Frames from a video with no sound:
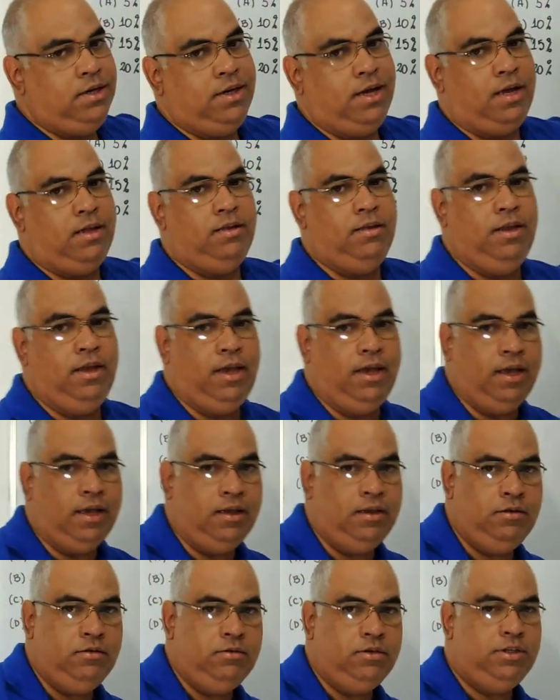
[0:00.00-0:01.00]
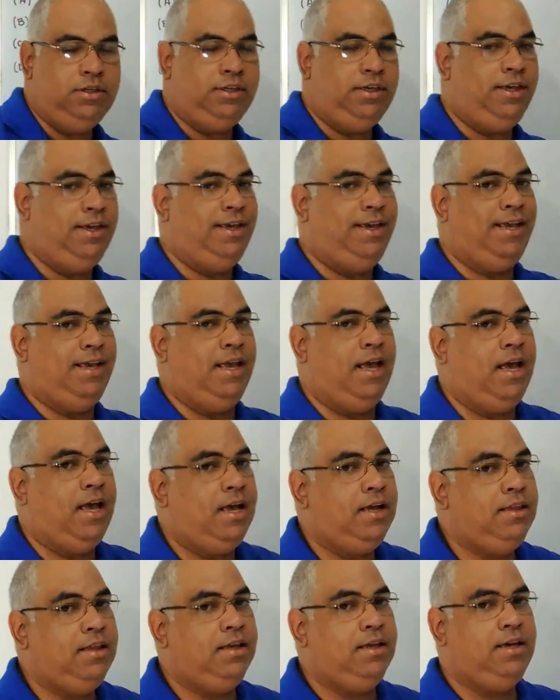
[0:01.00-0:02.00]
de cadernos que
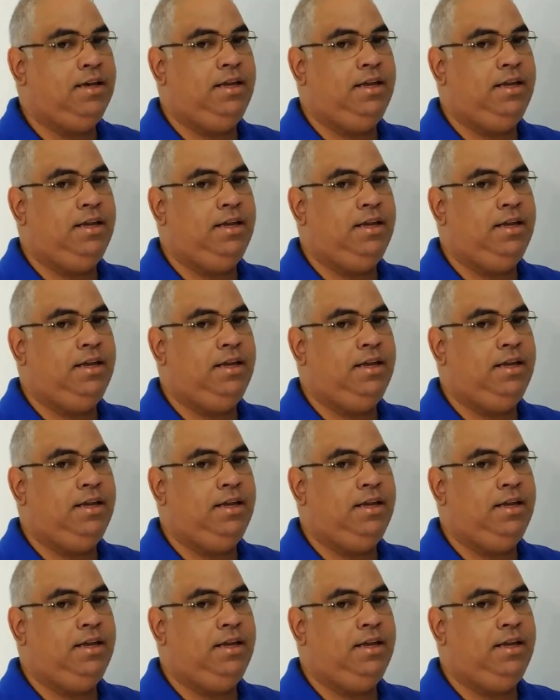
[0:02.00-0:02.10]
cada